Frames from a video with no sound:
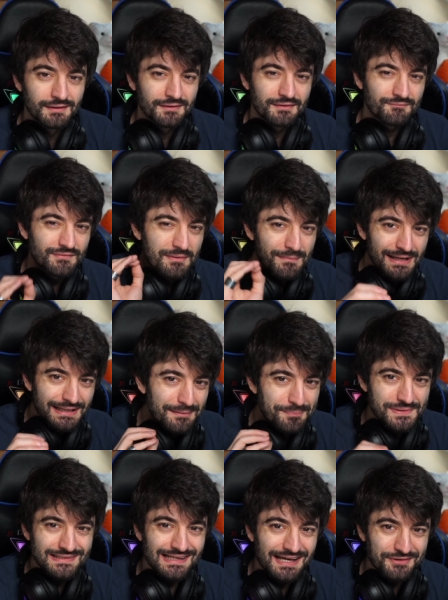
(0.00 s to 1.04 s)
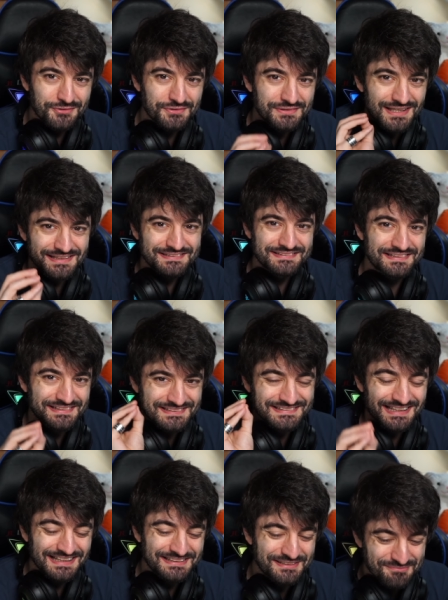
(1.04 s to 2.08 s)
Vi è mai capitato di essere
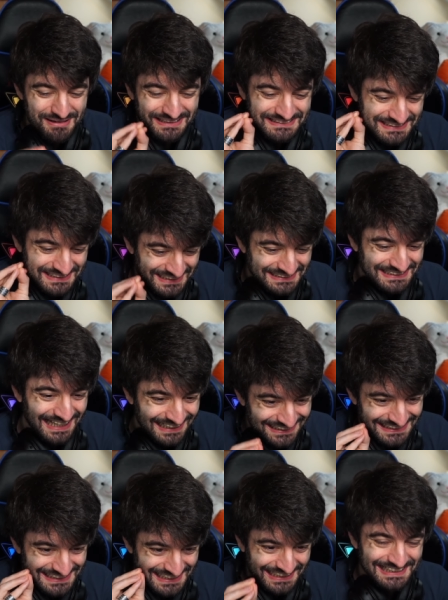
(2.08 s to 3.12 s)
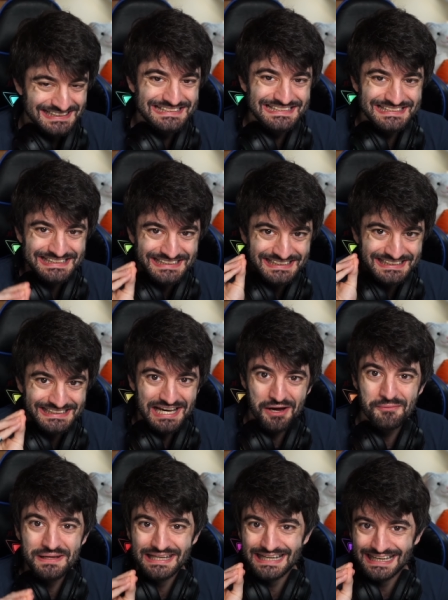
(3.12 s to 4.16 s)
stati maltrattati da ragazzini da
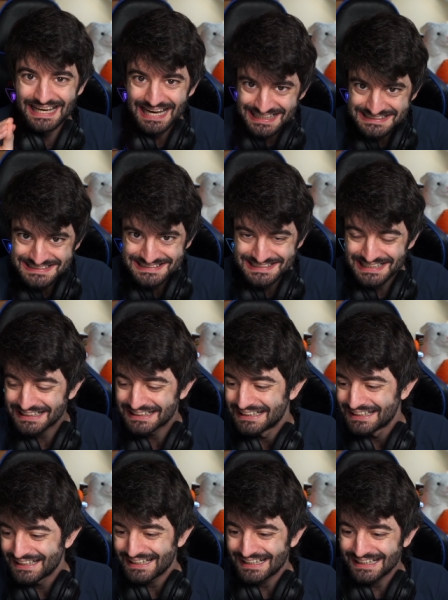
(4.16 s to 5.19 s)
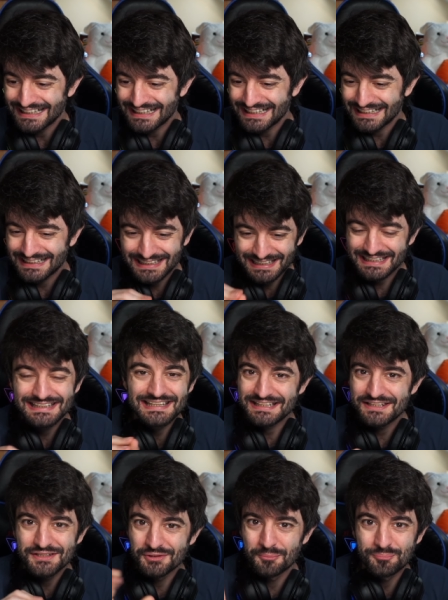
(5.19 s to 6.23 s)
una ragazza e credere
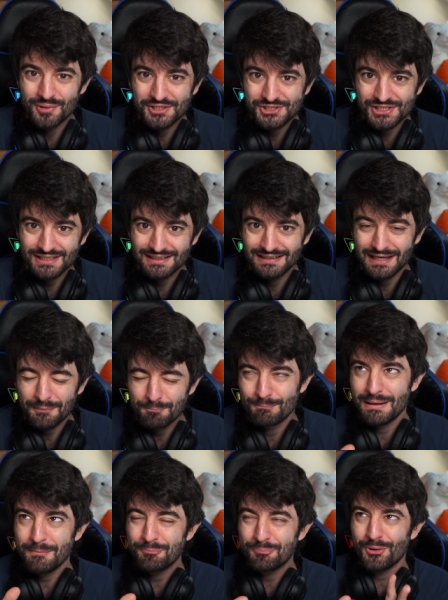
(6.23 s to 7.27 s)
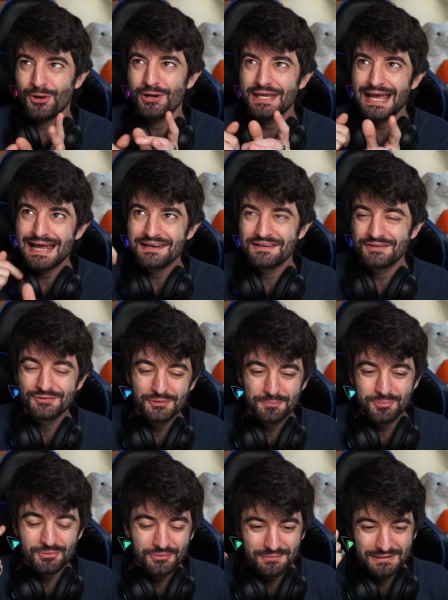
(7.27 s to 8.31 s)
di non piacerle, ma poi anni
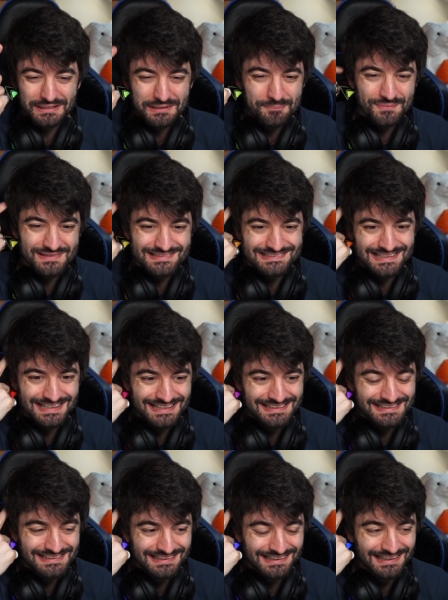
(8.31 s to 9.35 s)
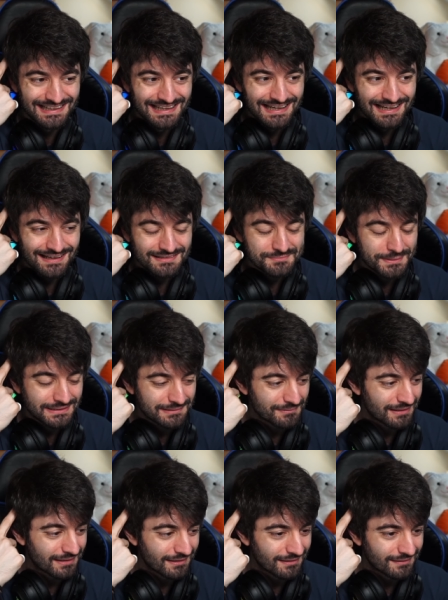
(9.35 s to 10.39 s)
dopo ripensare e dire aspetta,
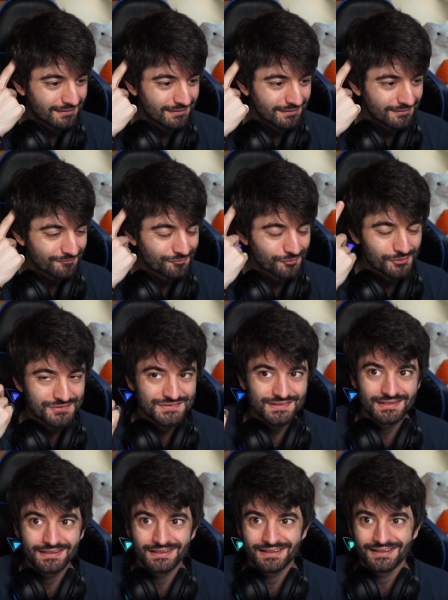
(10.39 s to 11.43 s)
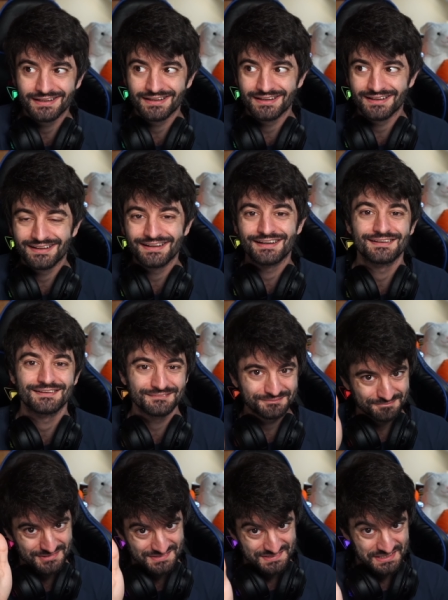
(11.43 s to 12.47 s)
ma forse
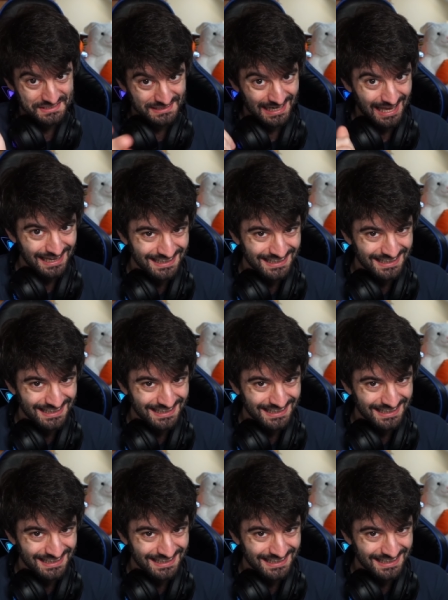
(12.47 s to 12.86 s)
sigla.